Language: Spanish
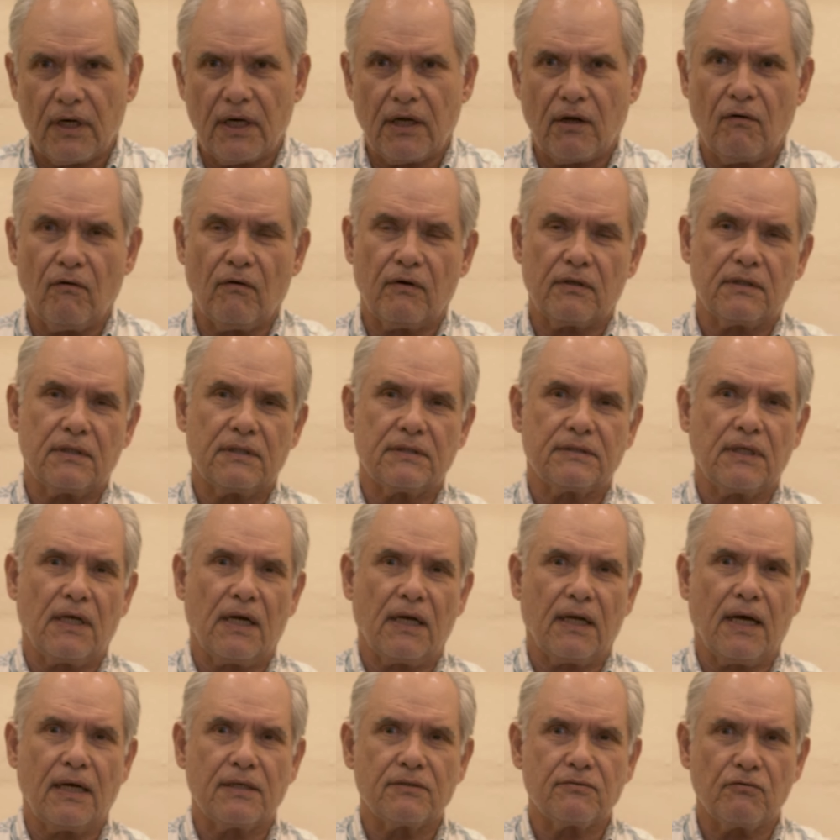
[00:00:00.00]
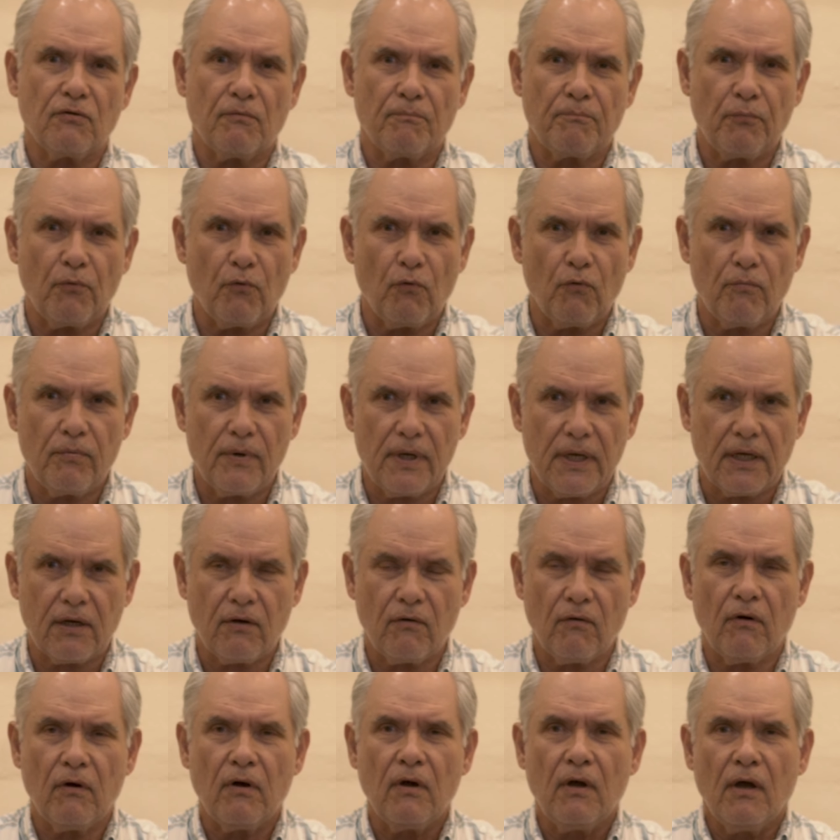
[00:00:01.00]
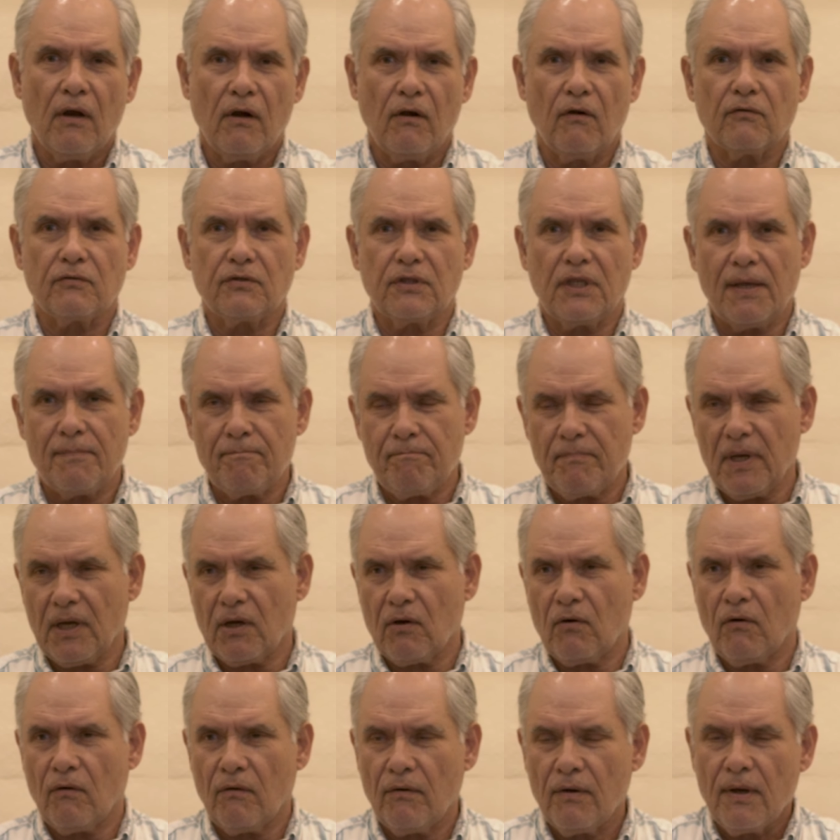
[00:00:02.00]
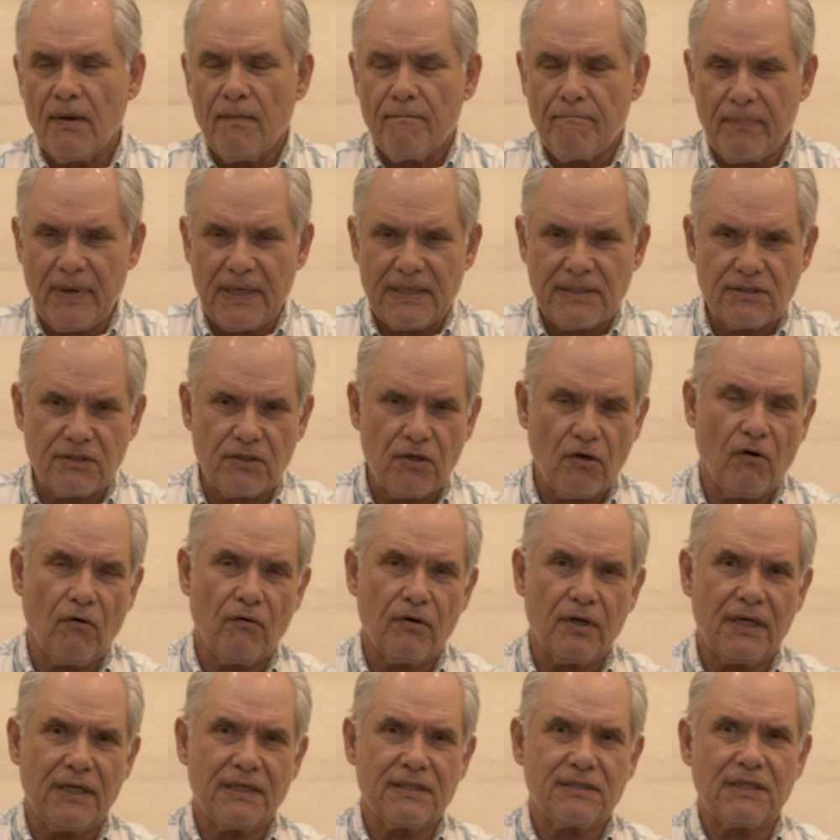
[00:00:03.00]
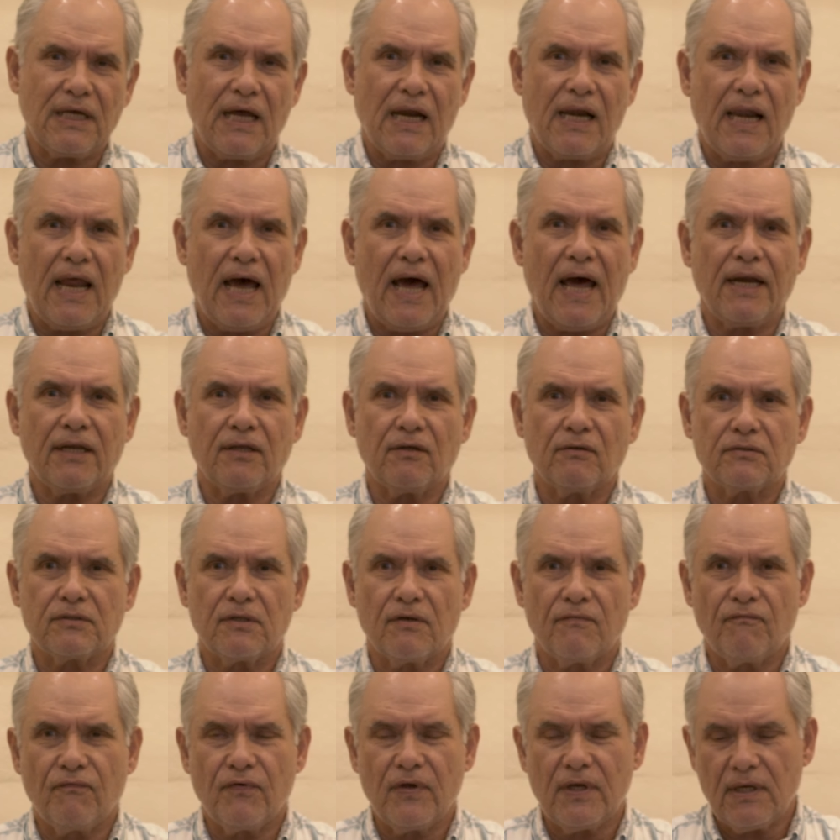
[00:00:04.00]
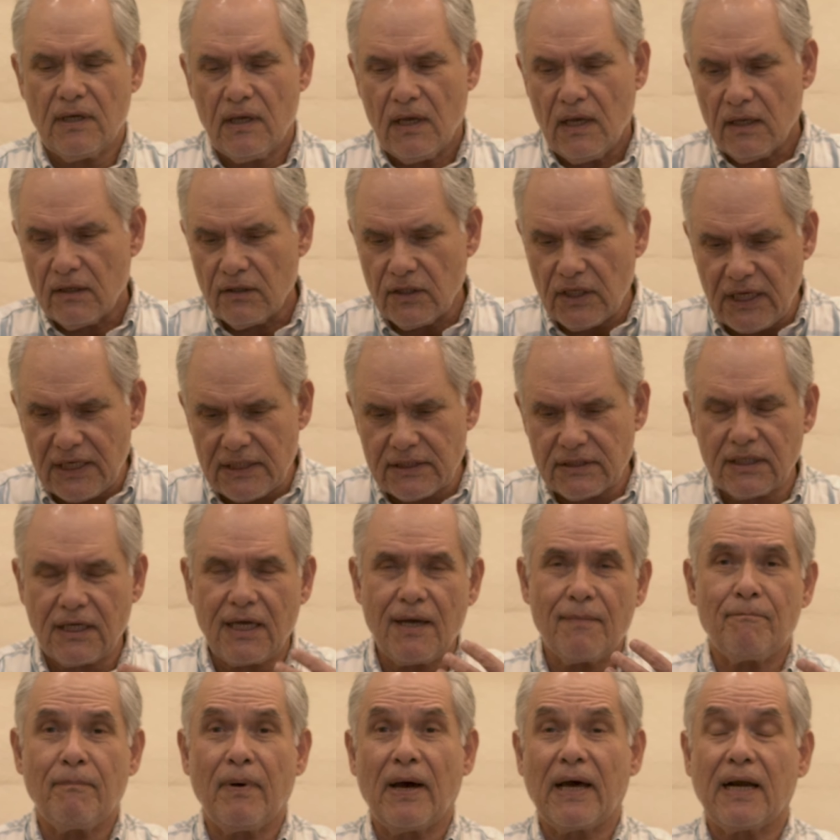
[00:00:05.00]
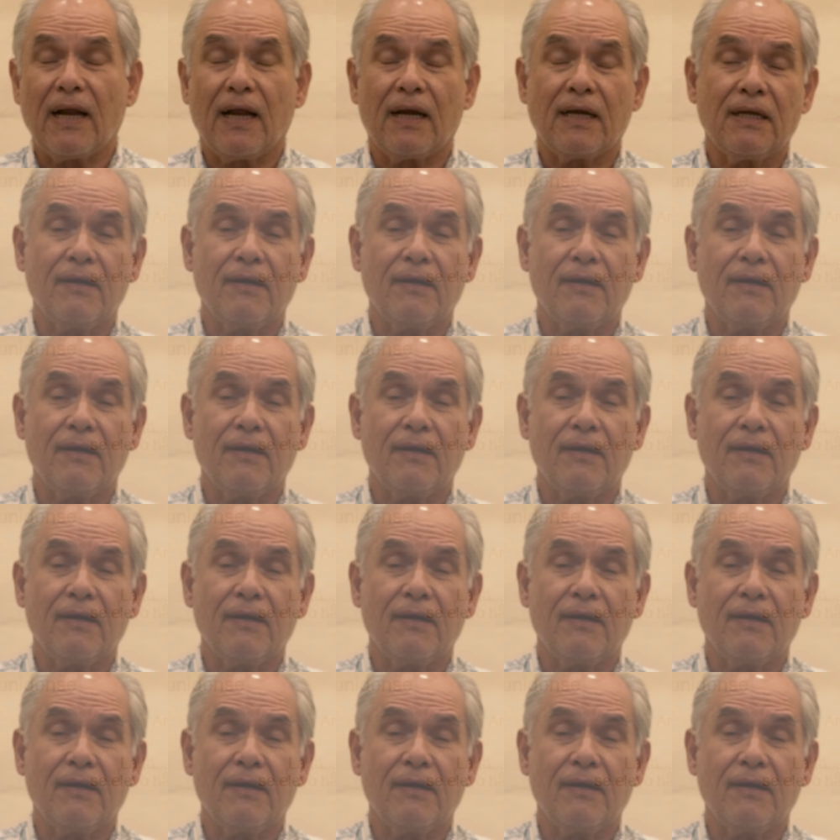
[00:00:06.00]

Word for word: recortes al gasto público, lo típico, pensiones, salarios, en fin, disque para